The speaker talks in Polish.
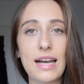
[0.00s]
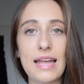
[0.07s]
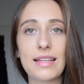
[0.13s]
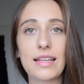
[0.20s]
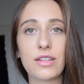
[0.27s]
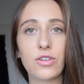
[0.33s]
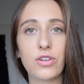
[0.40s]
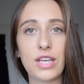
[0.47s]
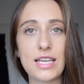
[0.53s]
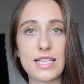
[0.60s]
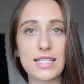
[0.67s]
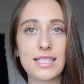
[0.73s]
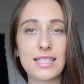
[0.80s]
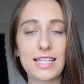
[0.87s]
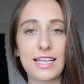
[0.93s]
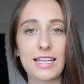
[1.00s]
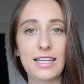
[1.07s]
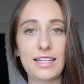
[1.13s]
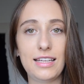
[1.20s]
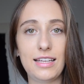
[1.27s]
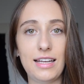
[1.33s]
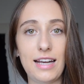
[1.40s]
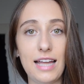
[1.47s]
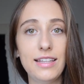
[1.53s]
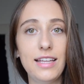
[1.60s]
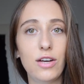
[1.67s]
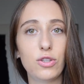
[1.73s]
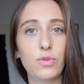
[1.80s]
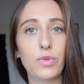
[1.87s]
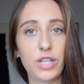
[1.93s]
rada to jest e,
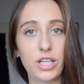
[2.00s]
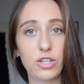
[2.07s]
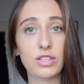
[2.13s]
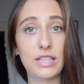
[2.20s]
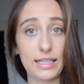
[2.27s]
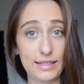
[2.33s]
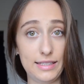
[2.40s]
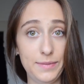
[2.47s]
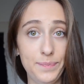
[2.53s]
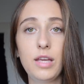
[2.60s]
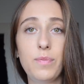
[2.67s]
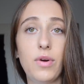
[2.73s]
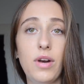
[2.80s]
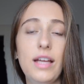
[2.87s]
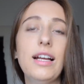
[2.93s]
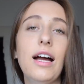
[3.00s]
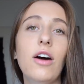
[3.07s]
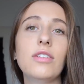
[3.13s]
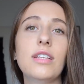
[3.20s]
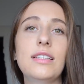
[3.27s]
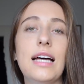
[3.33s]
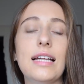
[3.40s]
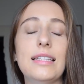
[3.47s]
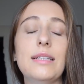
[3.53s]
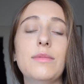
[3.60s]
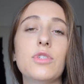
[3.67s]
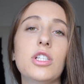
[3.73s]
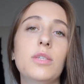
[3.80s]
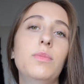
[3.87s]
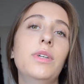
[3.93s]
rada od mojego taty i polega ona na
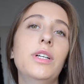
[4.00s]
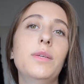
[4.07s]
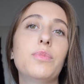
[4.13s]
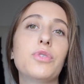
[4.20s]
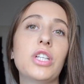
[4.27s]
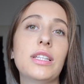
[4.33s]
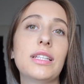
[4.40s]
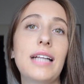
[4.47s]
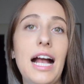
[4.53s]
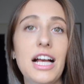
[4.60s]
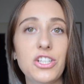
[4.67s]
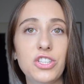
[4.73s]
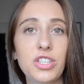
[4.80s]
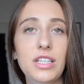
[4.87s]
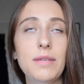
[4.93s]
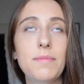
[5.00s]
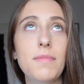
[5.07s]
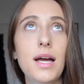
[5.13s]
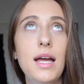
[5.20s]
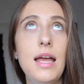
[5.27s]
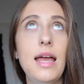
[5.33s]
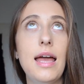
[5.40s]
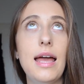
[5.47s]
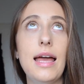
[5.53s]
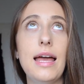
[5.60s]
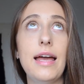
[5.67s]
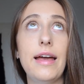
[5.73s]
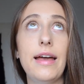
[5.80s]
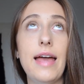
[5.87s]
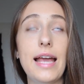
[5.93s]
tym, żeby przed każdym e,
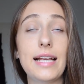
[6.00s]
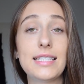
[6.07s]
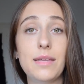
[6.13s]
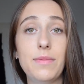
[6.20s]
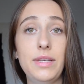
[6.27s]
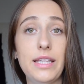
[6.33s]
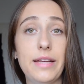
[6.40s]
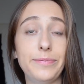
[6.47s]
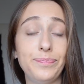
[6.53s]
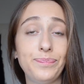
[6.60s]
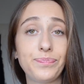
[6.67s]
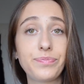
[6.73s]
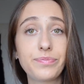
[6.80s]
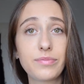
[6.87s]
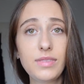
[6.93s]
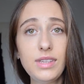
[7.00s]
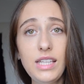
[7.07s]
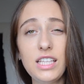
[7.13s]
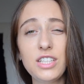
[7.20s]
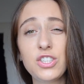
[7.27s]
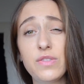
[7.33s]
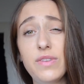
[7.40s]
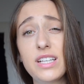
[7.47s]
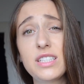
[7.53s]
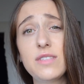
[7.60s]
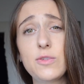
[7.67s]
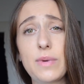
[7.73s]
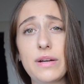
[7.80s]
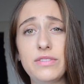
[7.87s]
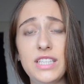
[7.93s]
egzaminem czy ważnym
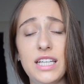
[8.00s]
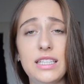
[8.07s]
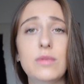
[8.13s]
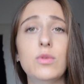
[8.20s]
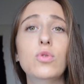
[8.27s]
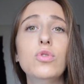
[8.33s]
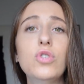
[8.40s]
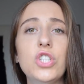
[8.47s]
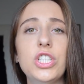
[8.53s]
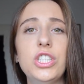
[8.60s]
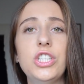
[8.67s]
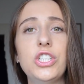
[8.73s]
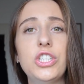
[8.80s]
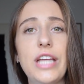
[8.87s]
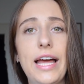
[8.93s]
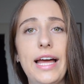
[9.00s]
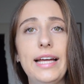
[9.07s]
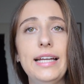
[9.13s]
sprawdzianem uczyć się